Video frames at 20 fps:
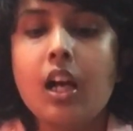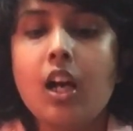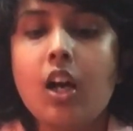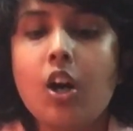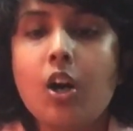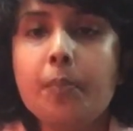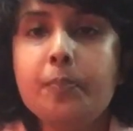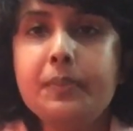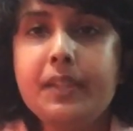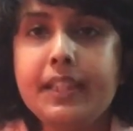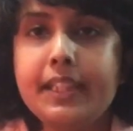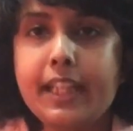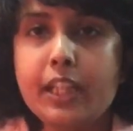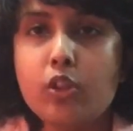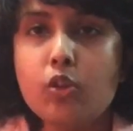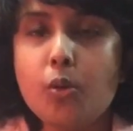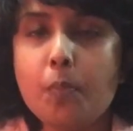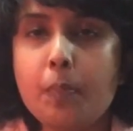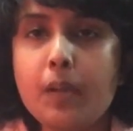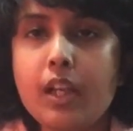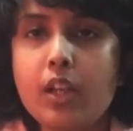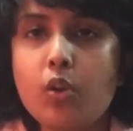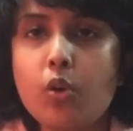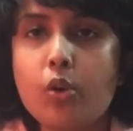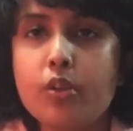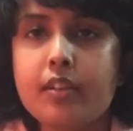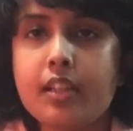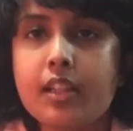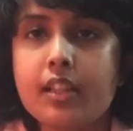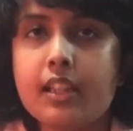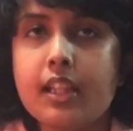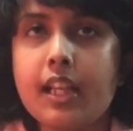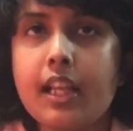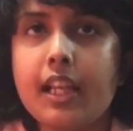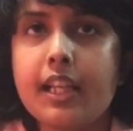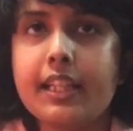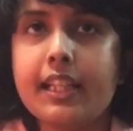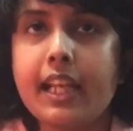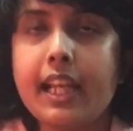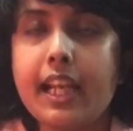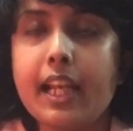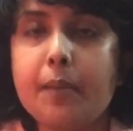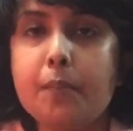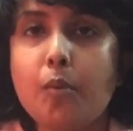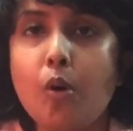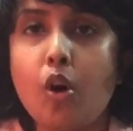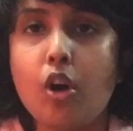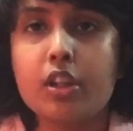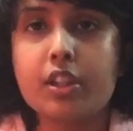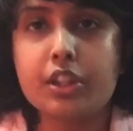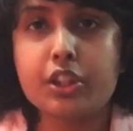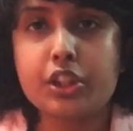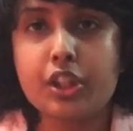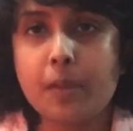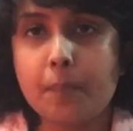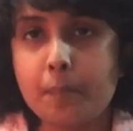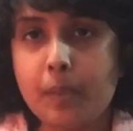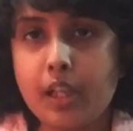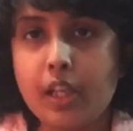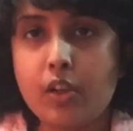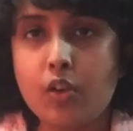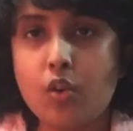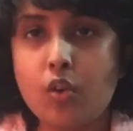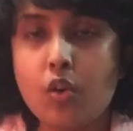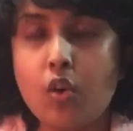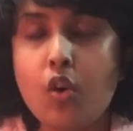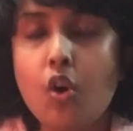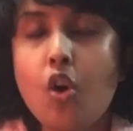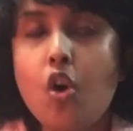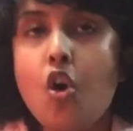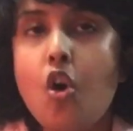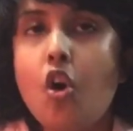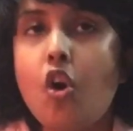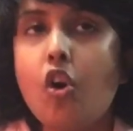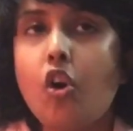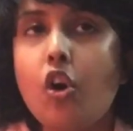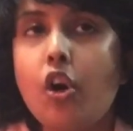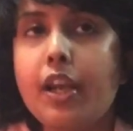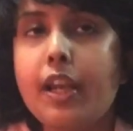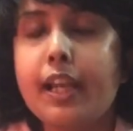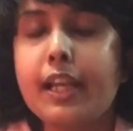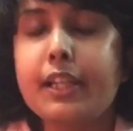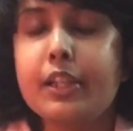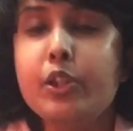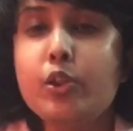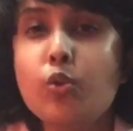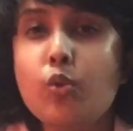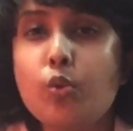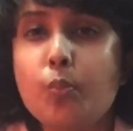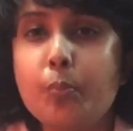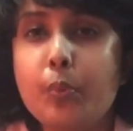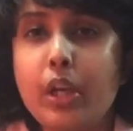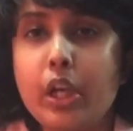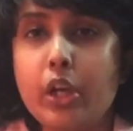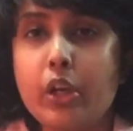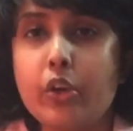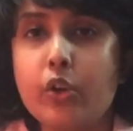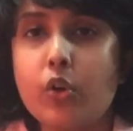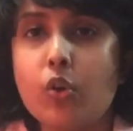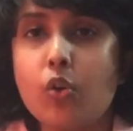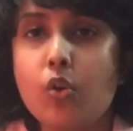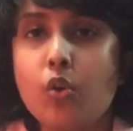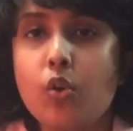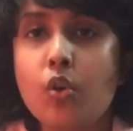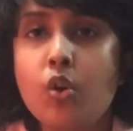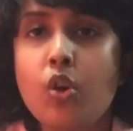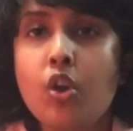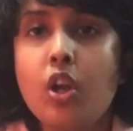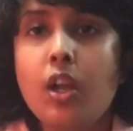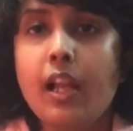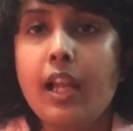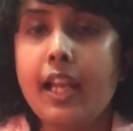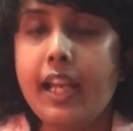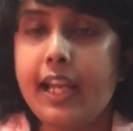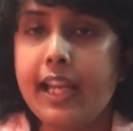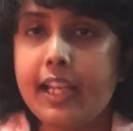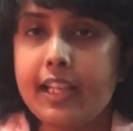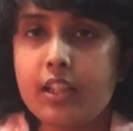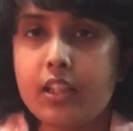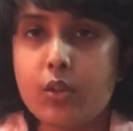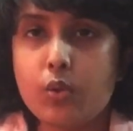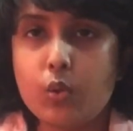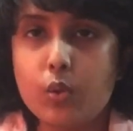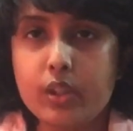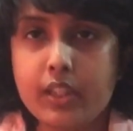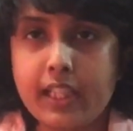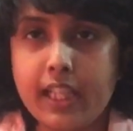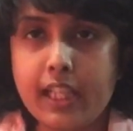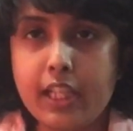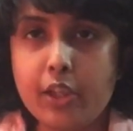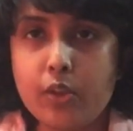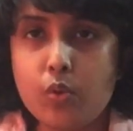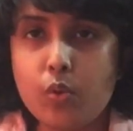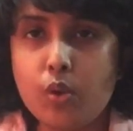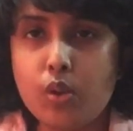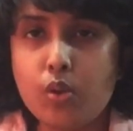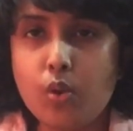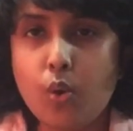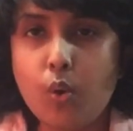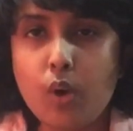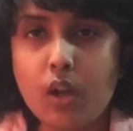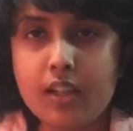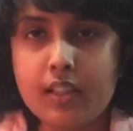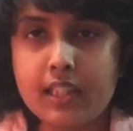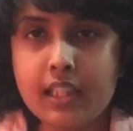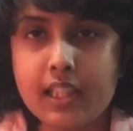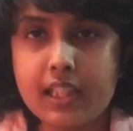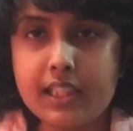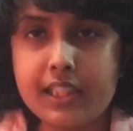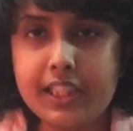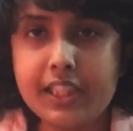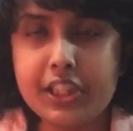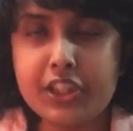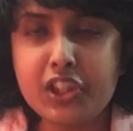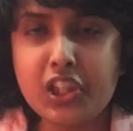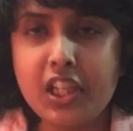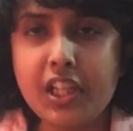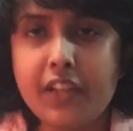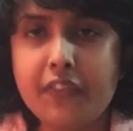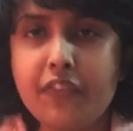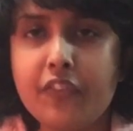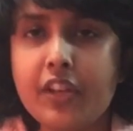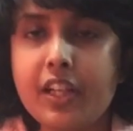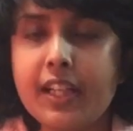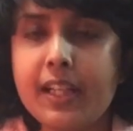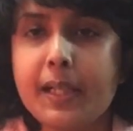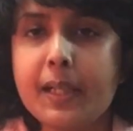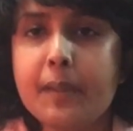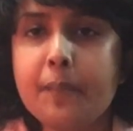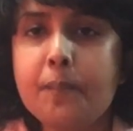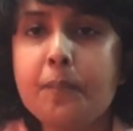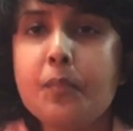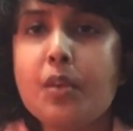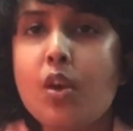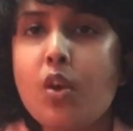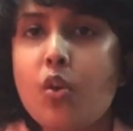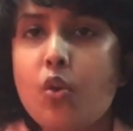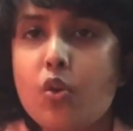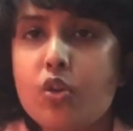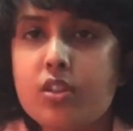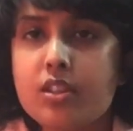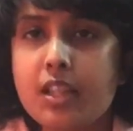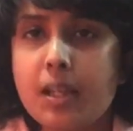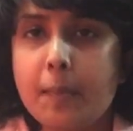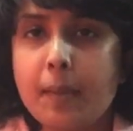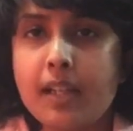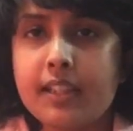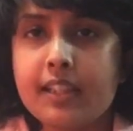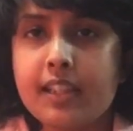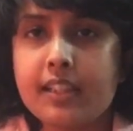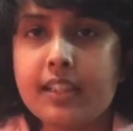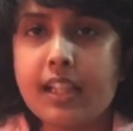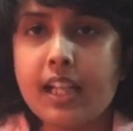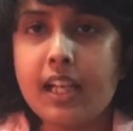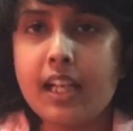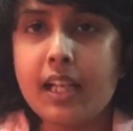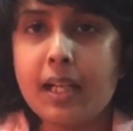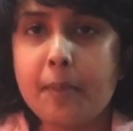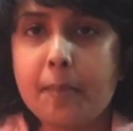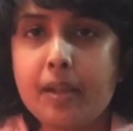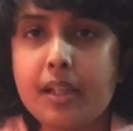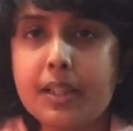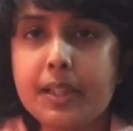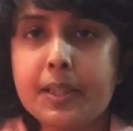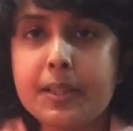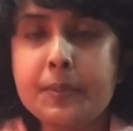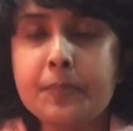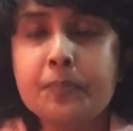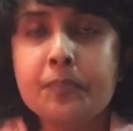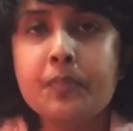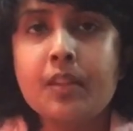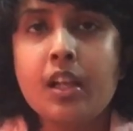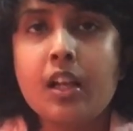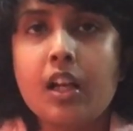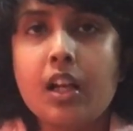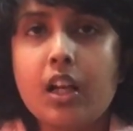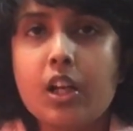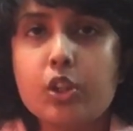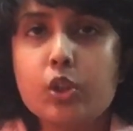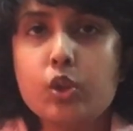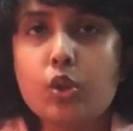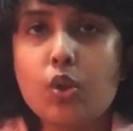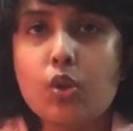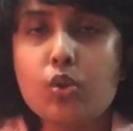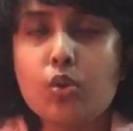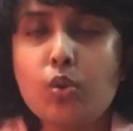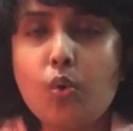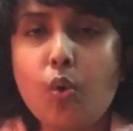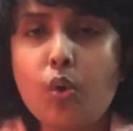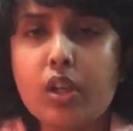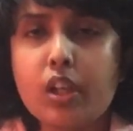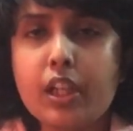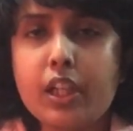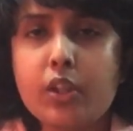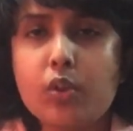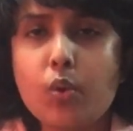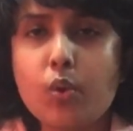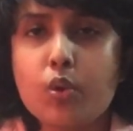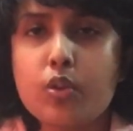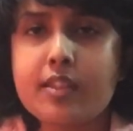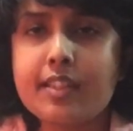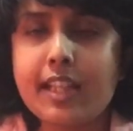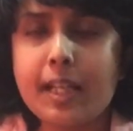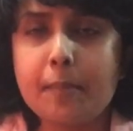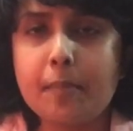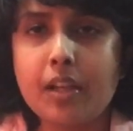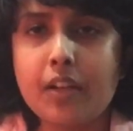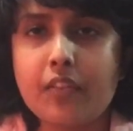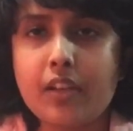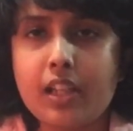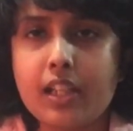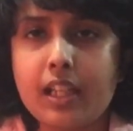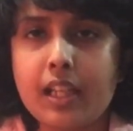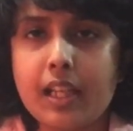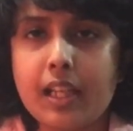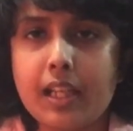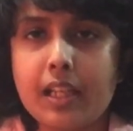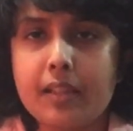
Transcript: अब ये दो प्लेयर हो सकते हैं कि एक बहुत अच्छा प्लेयर हो और एक न्यू प्लेयर हो एक उनके लिए रूल थोड़ा सा इनिशियली डिफरेंट है उसके बाद आता है हमारा जो टोटली दोनों सेम लेवल के